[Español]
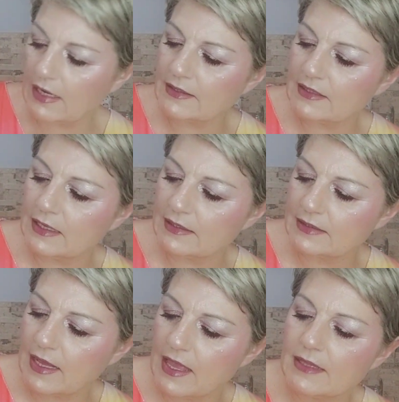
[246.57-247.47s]
la cantidad que
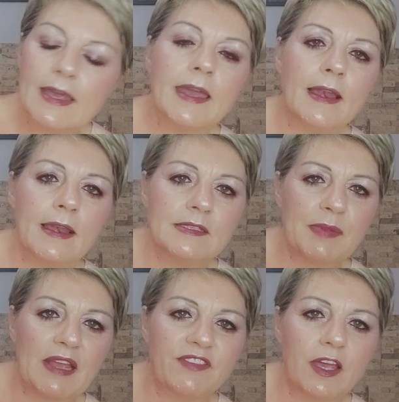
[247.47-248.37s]
traía. El
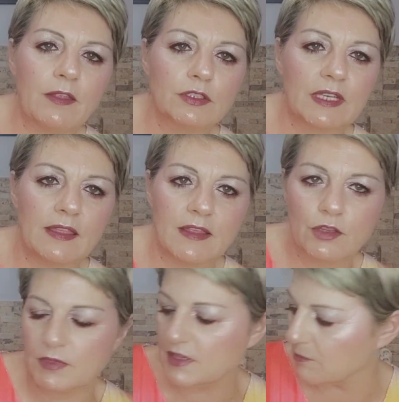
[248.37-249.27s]
spray fijador trae
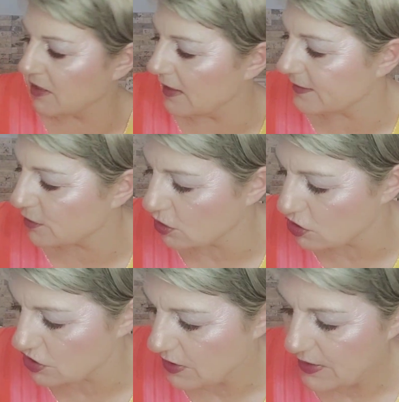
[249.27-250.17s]
120
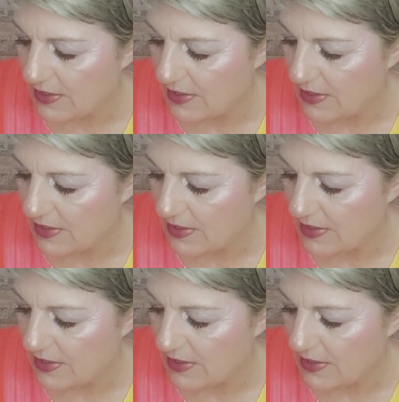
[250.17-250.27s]
mililitros,